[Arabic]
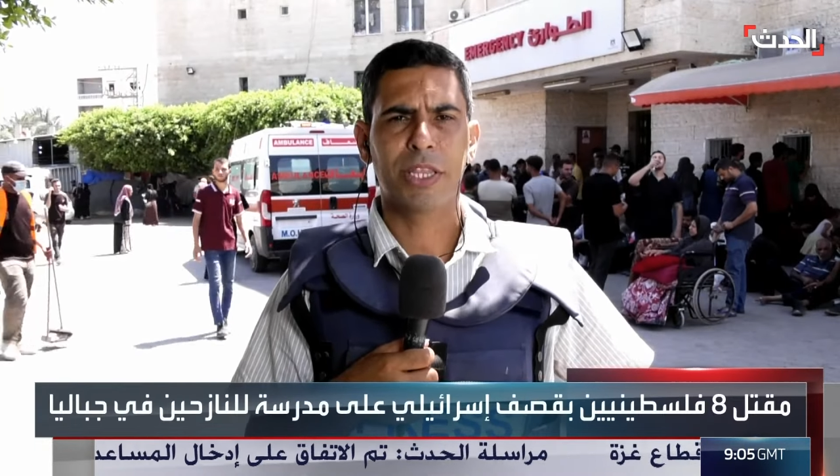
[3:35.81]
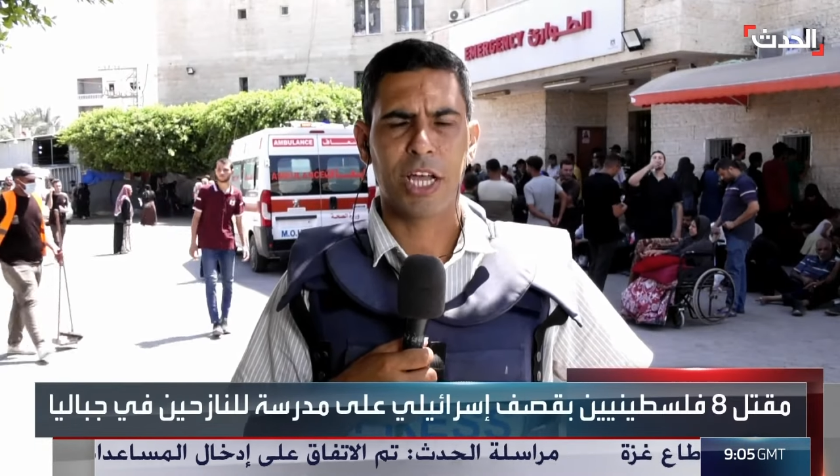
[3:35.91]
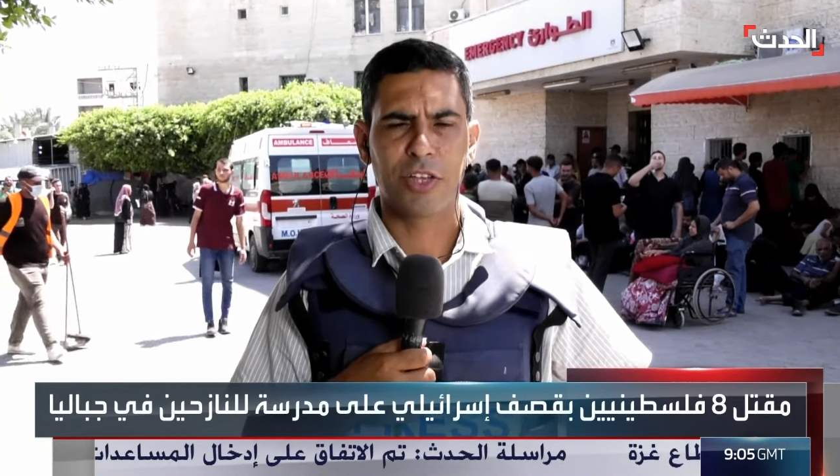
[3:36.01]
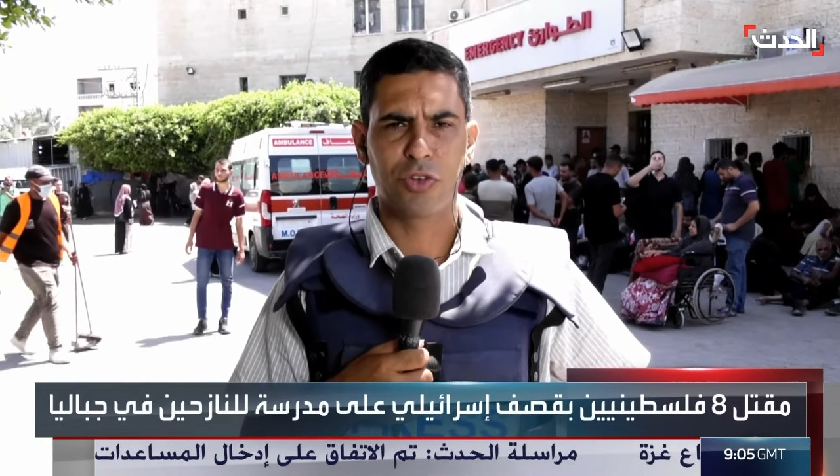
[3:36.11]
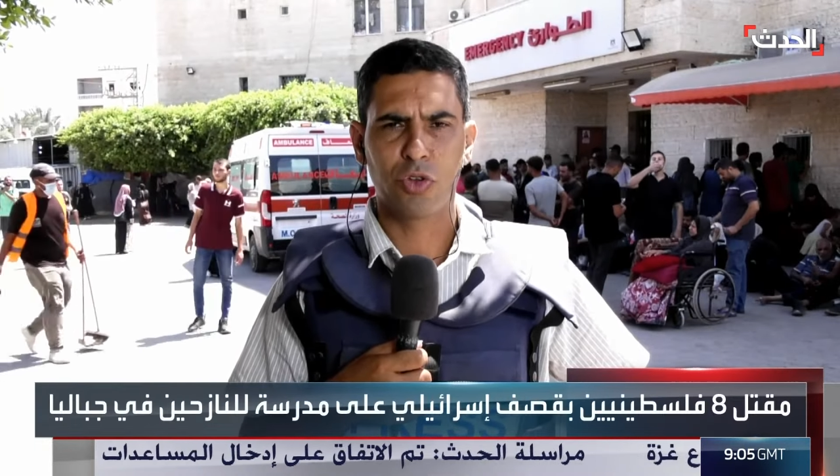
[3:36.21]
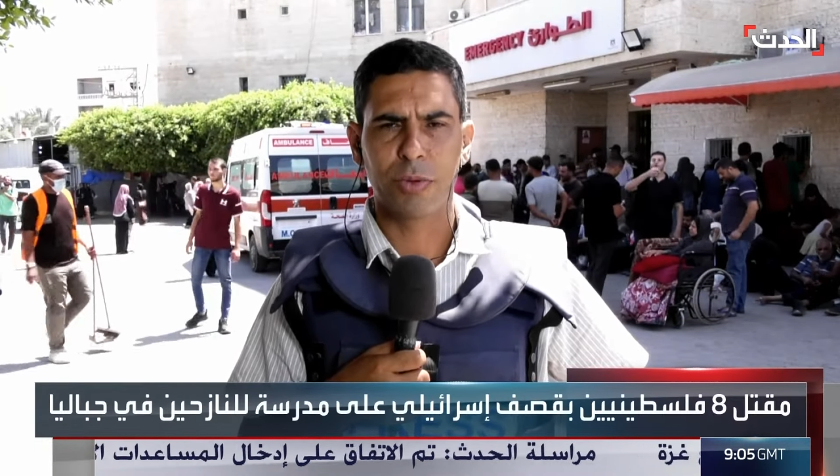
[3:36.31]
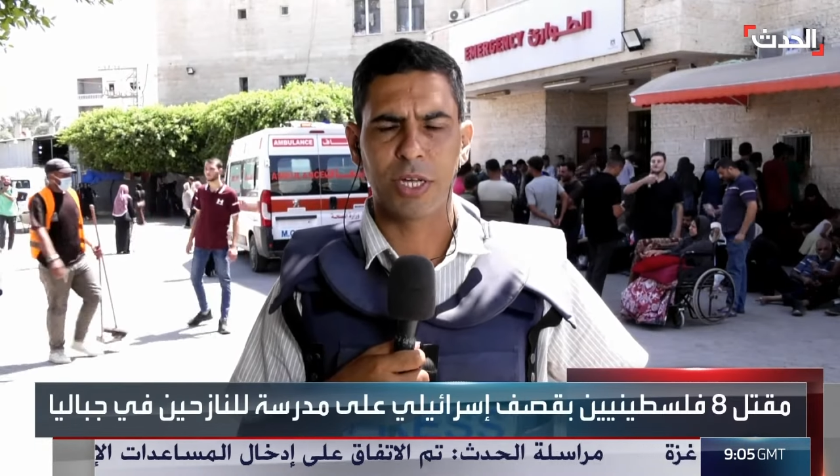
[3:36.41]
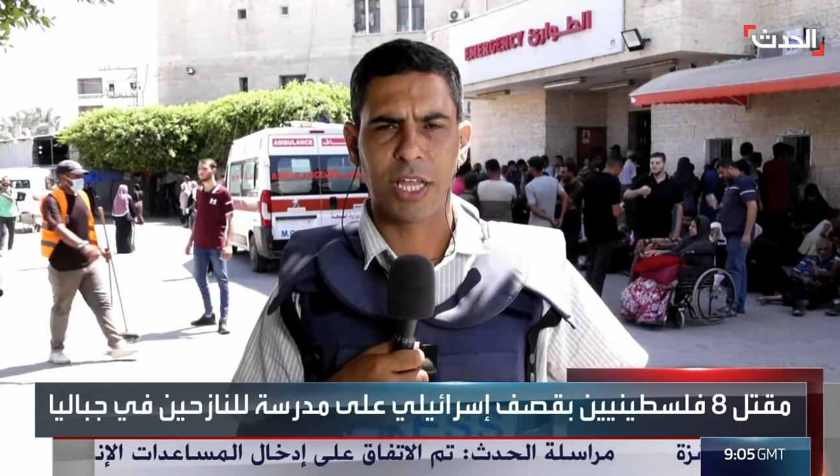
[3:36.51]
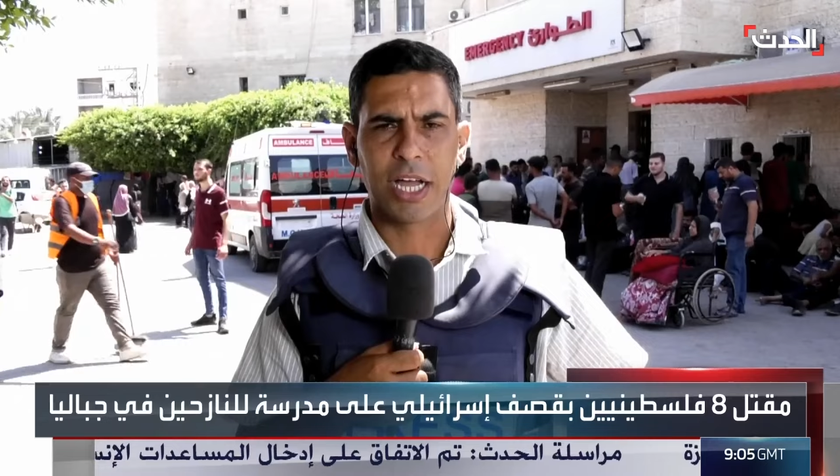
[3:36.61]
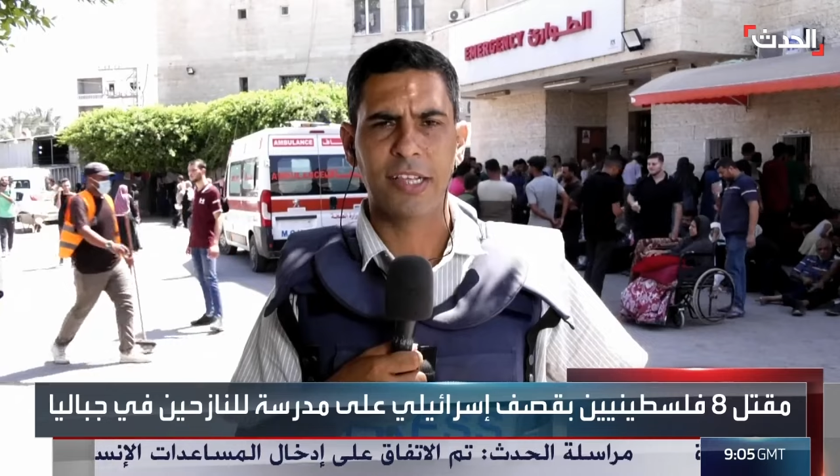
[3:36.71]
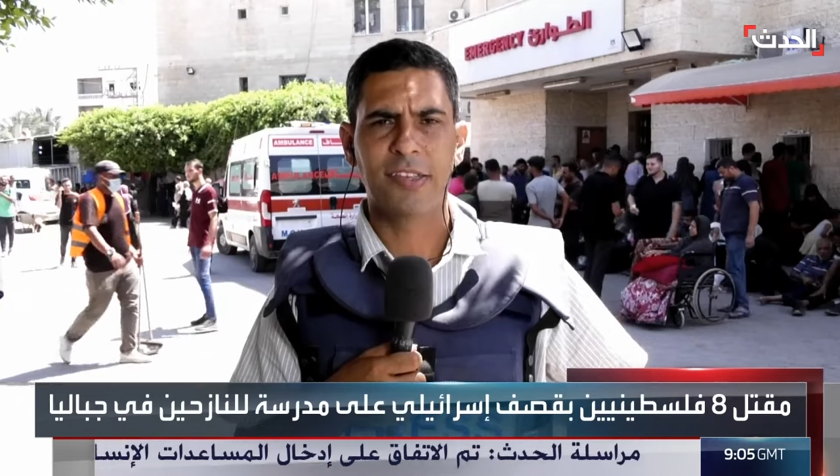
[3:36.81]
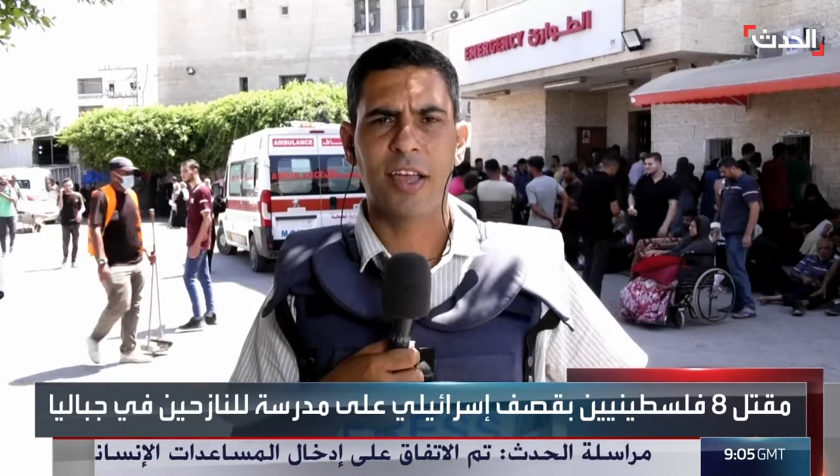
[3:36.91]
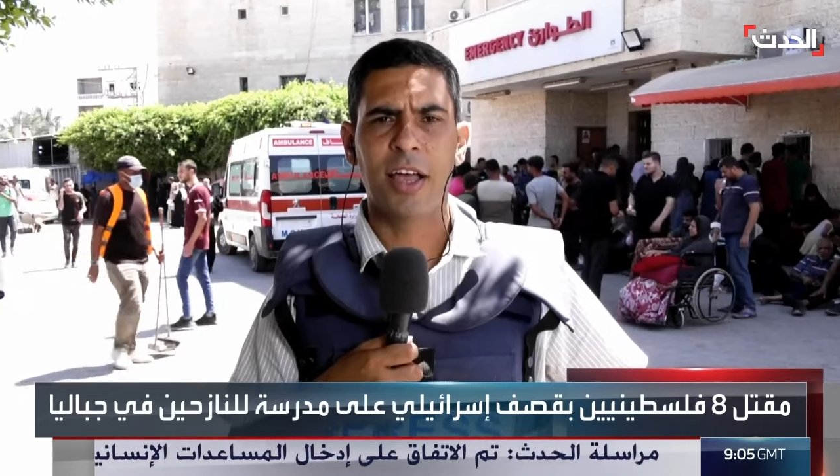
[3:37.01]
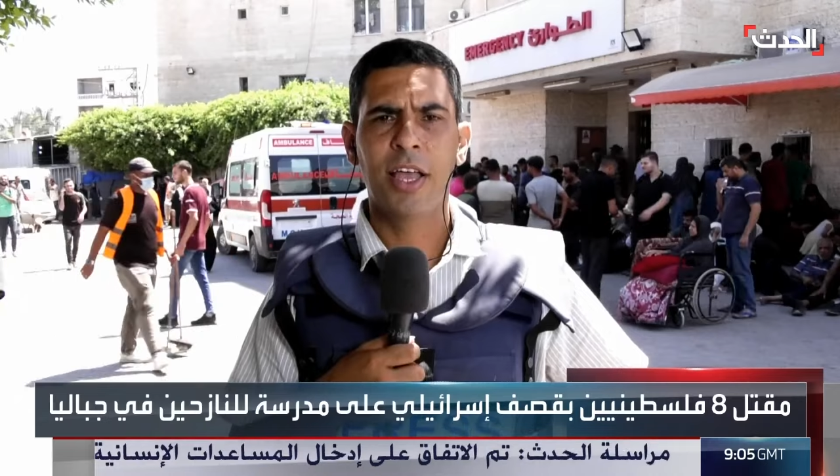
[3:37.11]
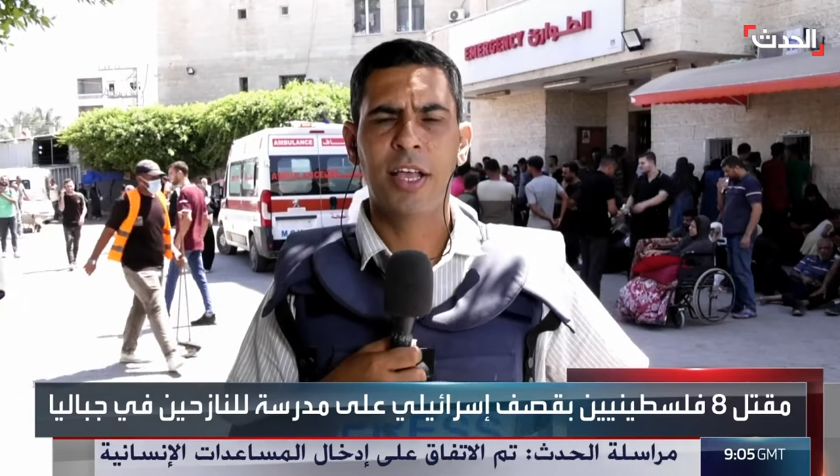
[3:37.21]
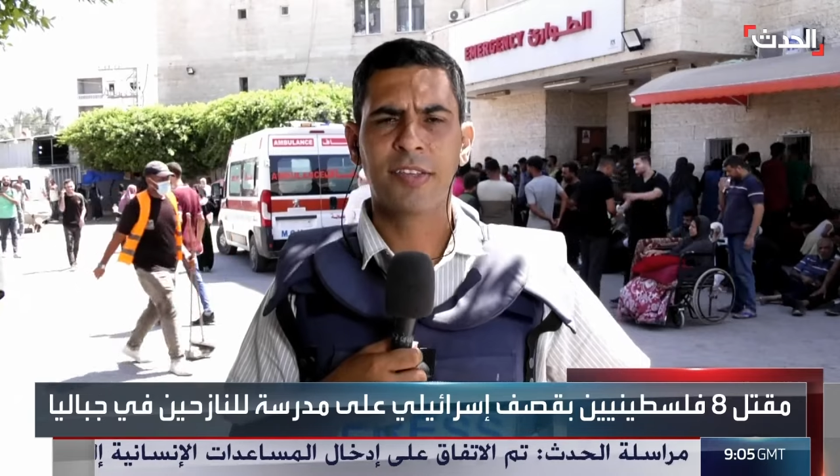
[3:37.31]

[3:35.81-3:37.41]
منطقة جنوب قطاع غزة